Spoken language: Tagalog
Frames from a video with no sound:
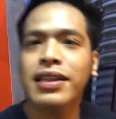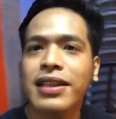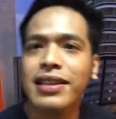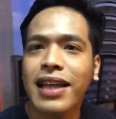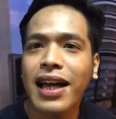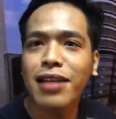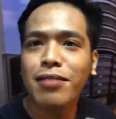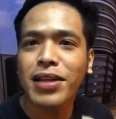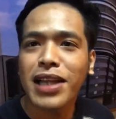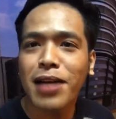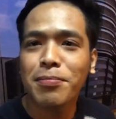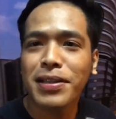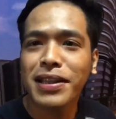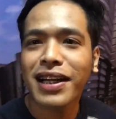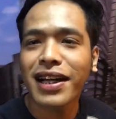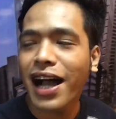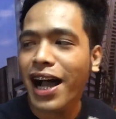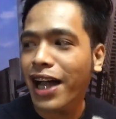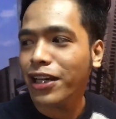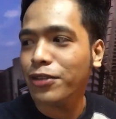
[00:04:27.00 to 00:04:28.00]
dahil malapit
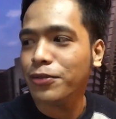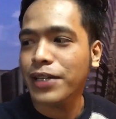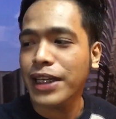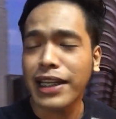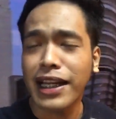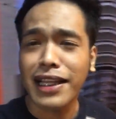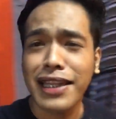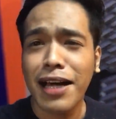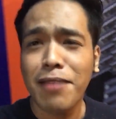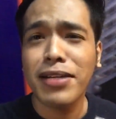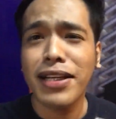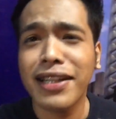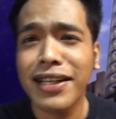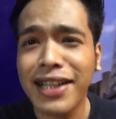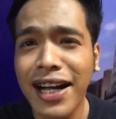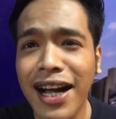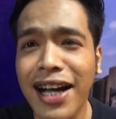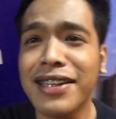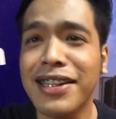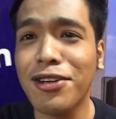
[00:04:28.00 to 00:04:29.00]
ng Halloween, ang dami na
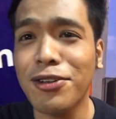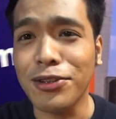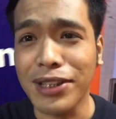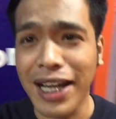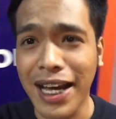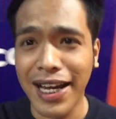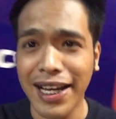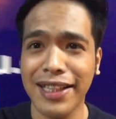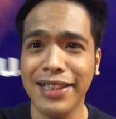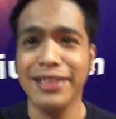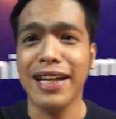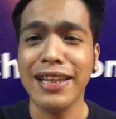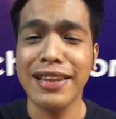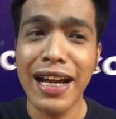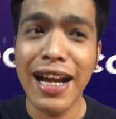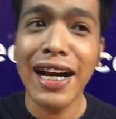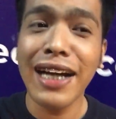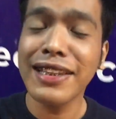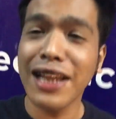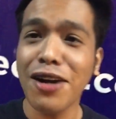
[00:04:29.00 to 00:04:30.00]
nagkakatakutan. At
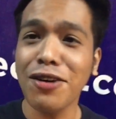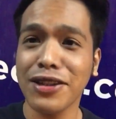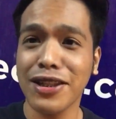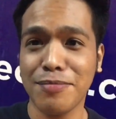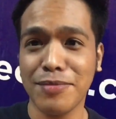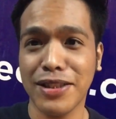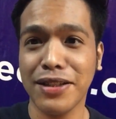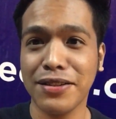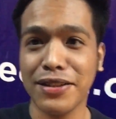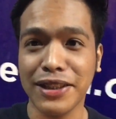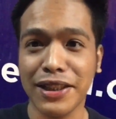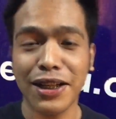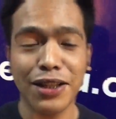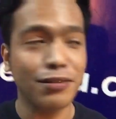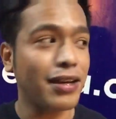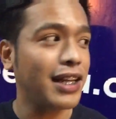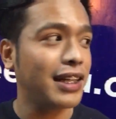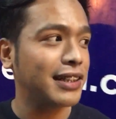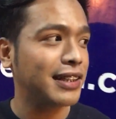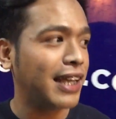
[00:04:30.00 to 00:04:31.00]
nakakatakot din naman ng critical
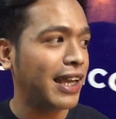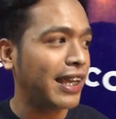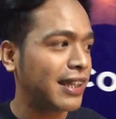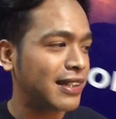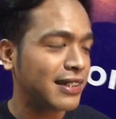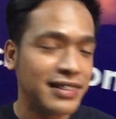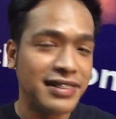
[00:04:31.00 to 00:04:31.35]
wallet eh.